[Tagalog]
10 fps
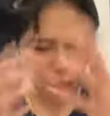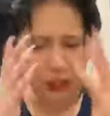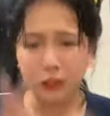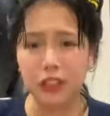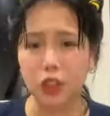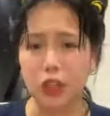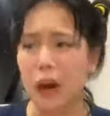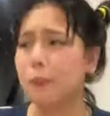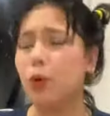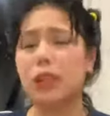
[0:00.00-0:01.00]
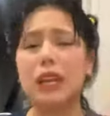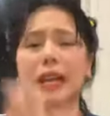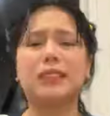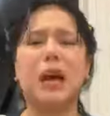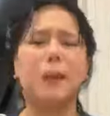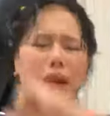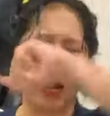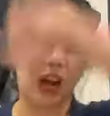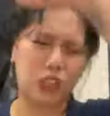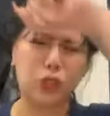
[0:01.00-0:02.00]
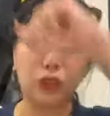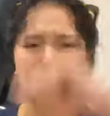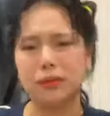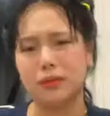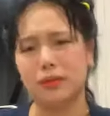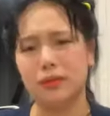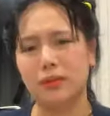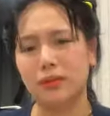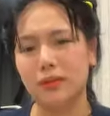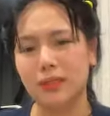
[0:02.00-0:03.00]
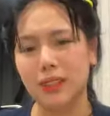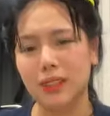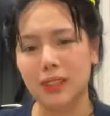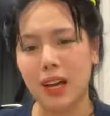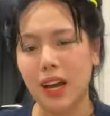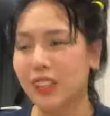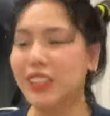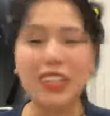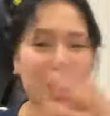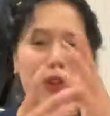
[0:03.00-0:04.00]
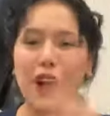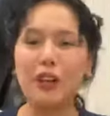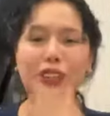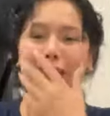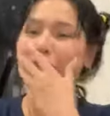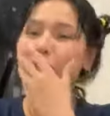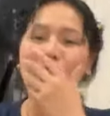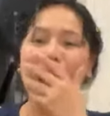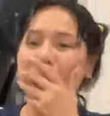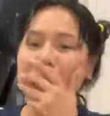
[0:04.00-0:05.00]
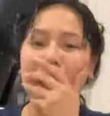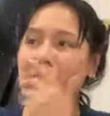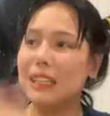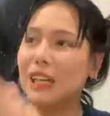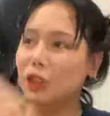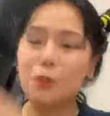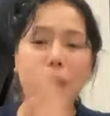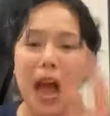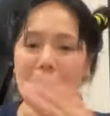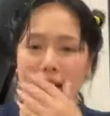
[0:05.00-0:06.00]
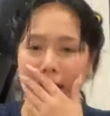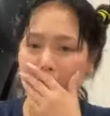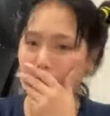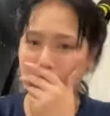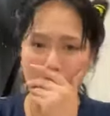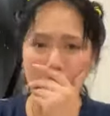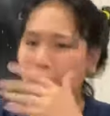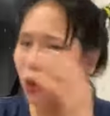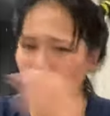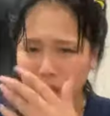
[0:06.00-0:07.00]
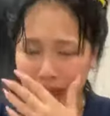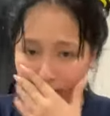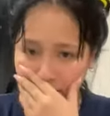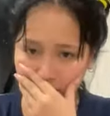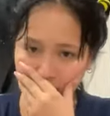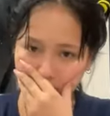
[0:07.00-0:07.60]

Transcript: yung sa video lang, puta, lights, camera, action. Gia ako oh, ngayon kasi putang ina nadidikit yung pangalan ng anak ko sa iba. Ayoko niyan.